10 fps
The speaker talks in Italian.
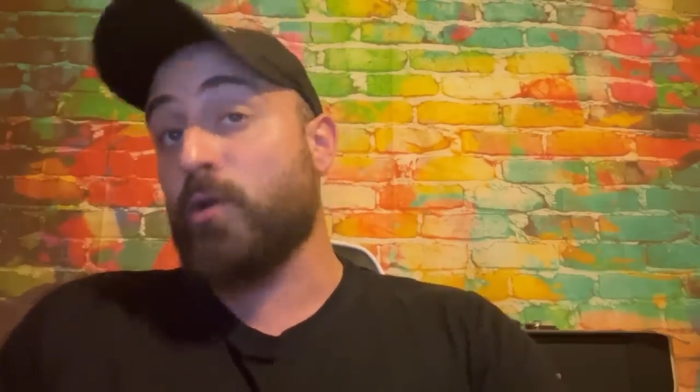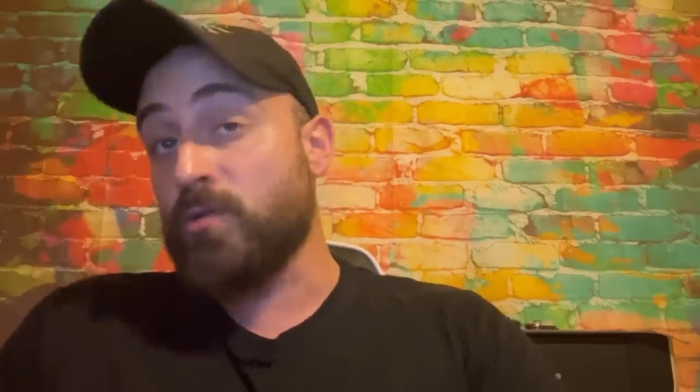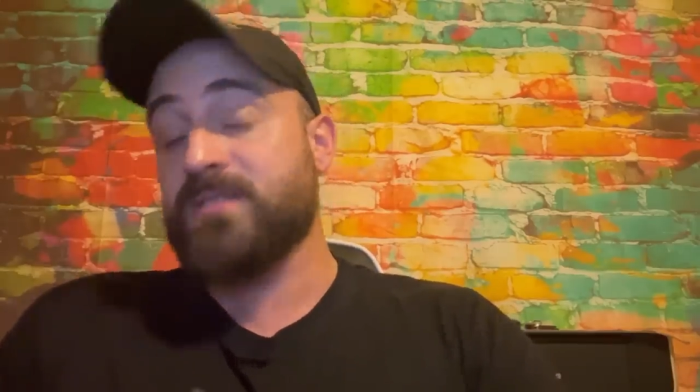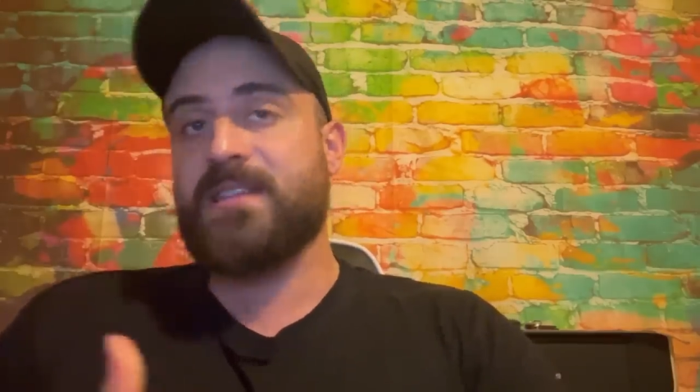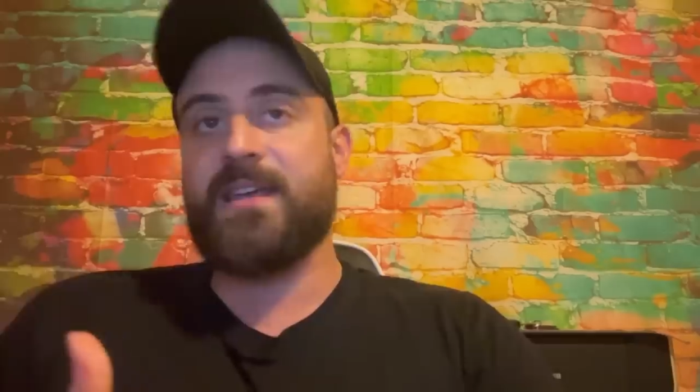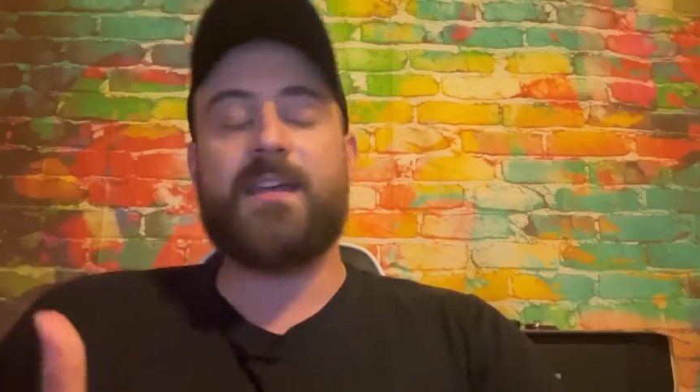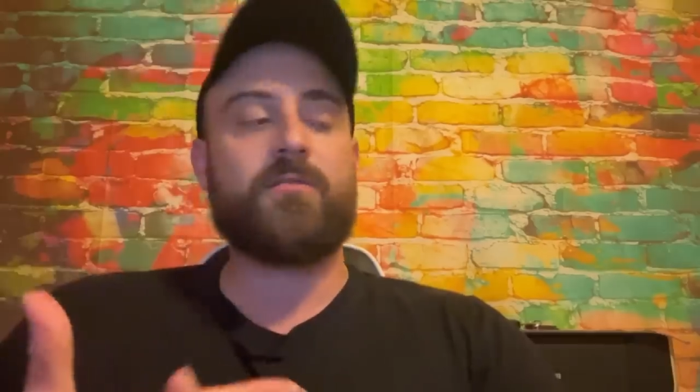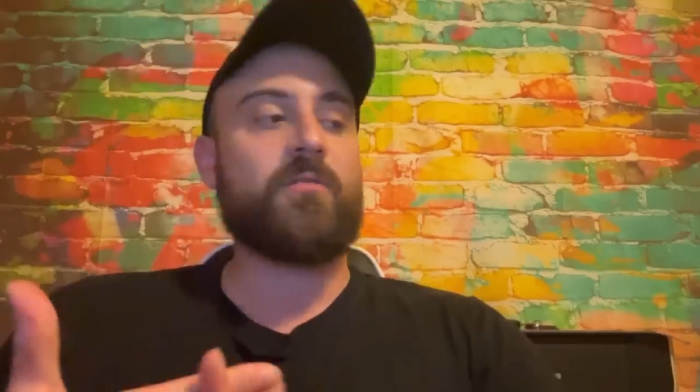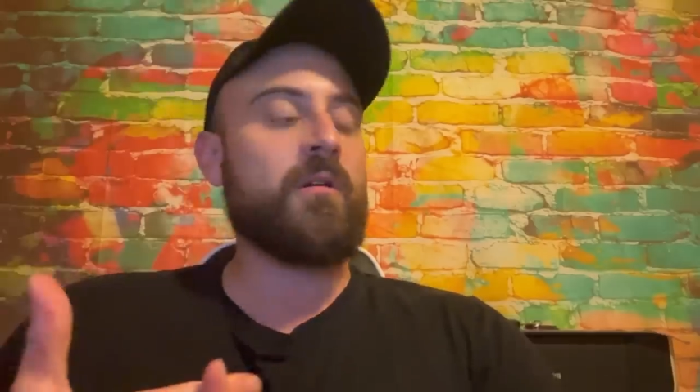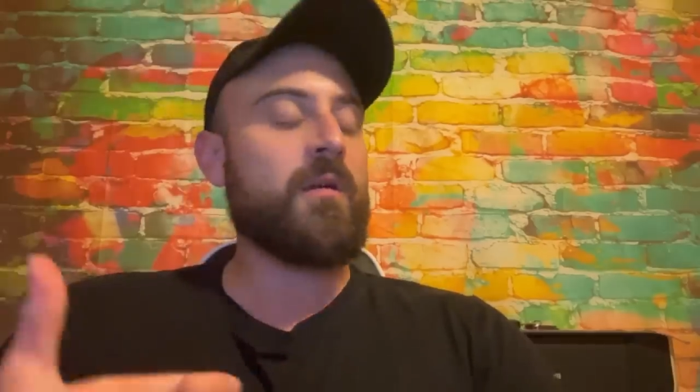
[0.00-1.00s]

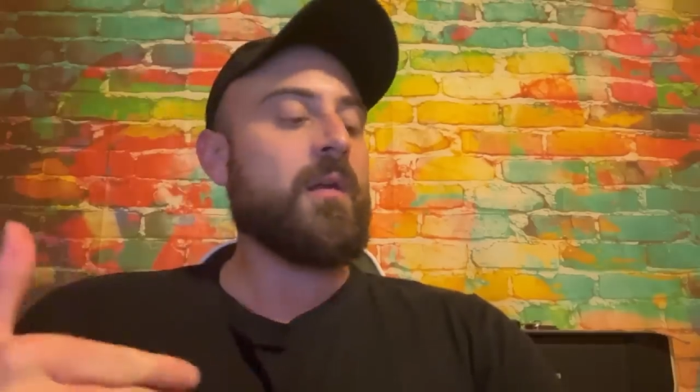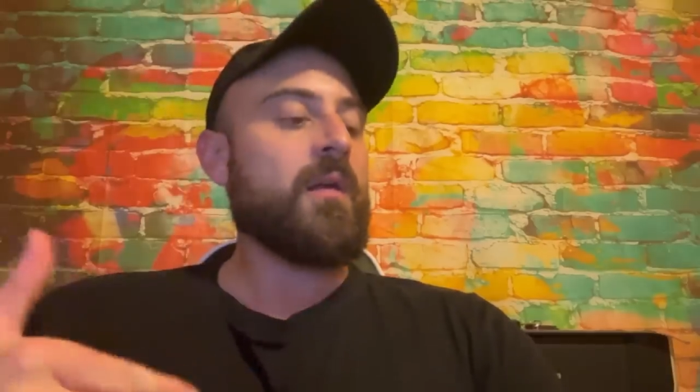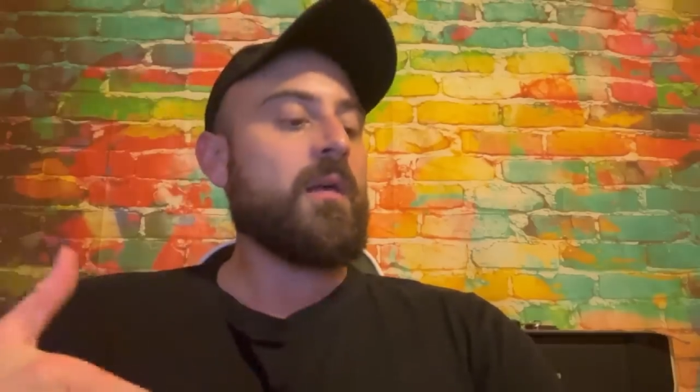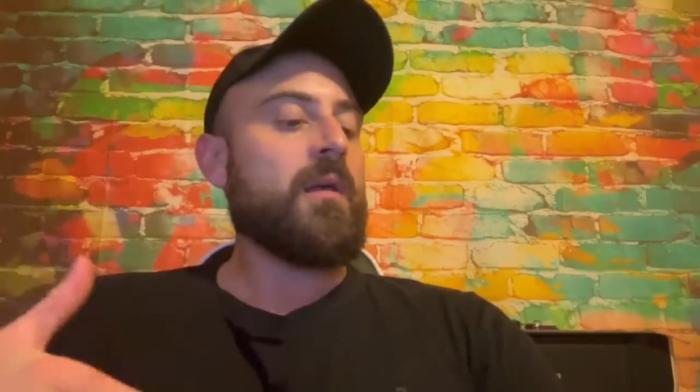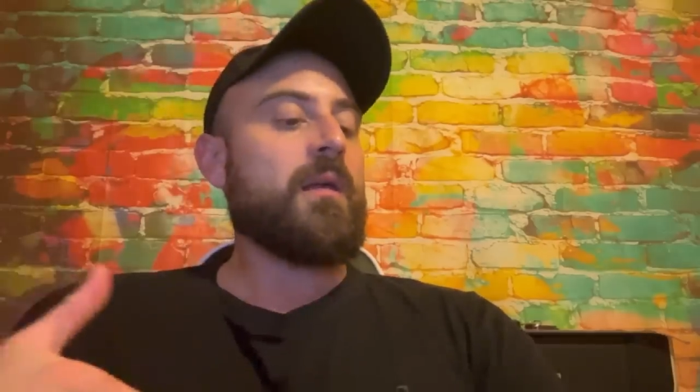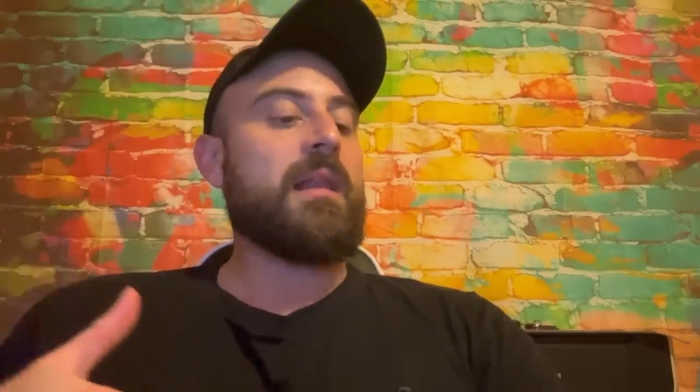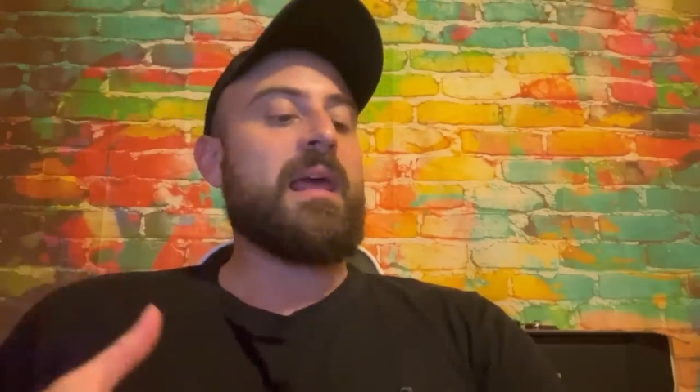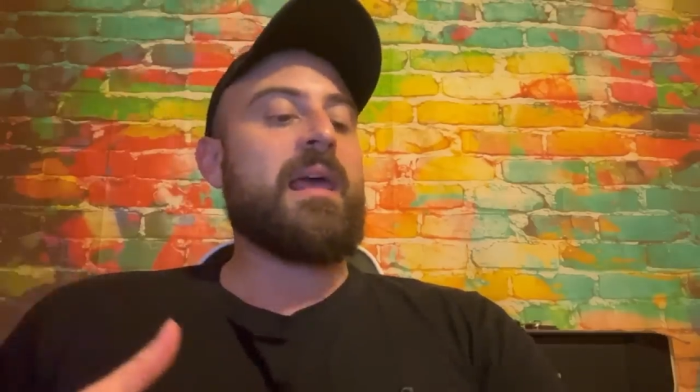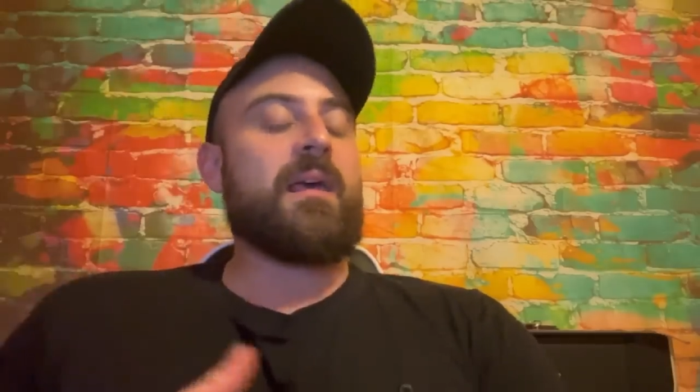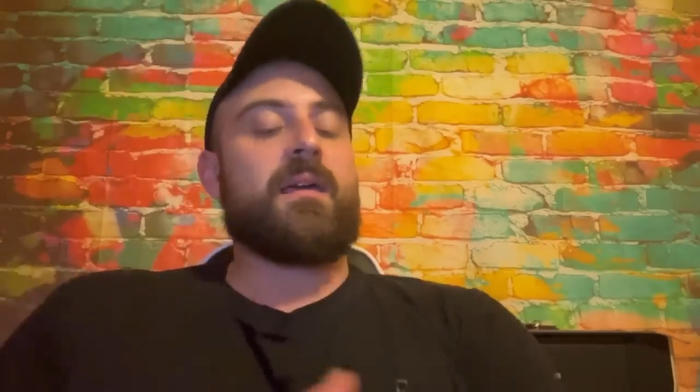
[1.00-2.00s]
considerando
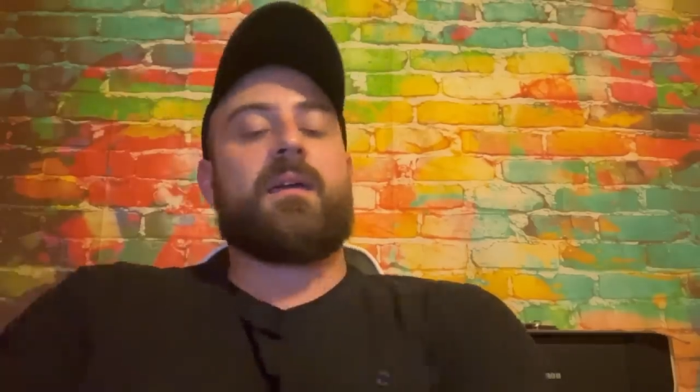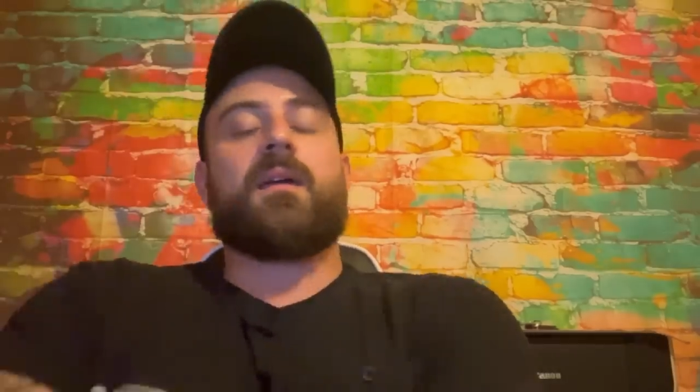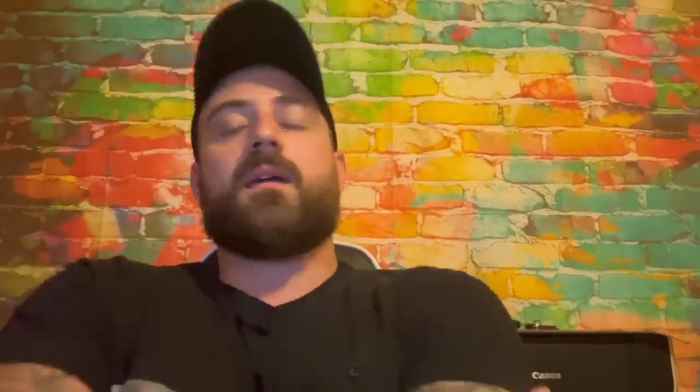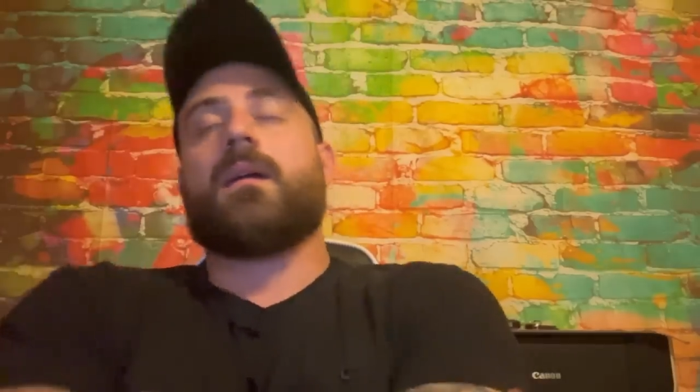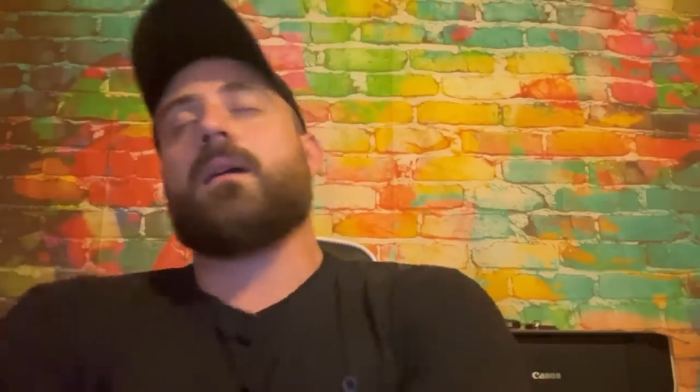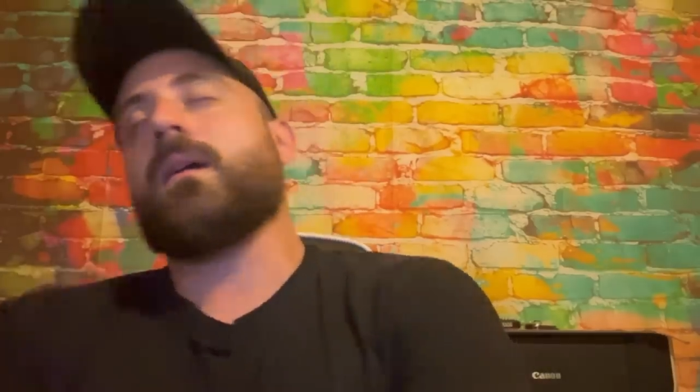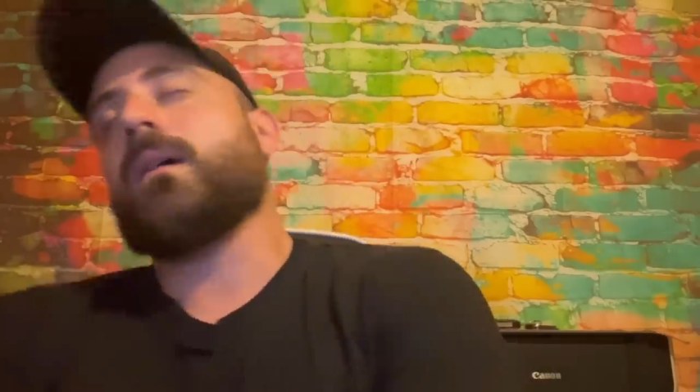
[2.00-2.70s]
le eh,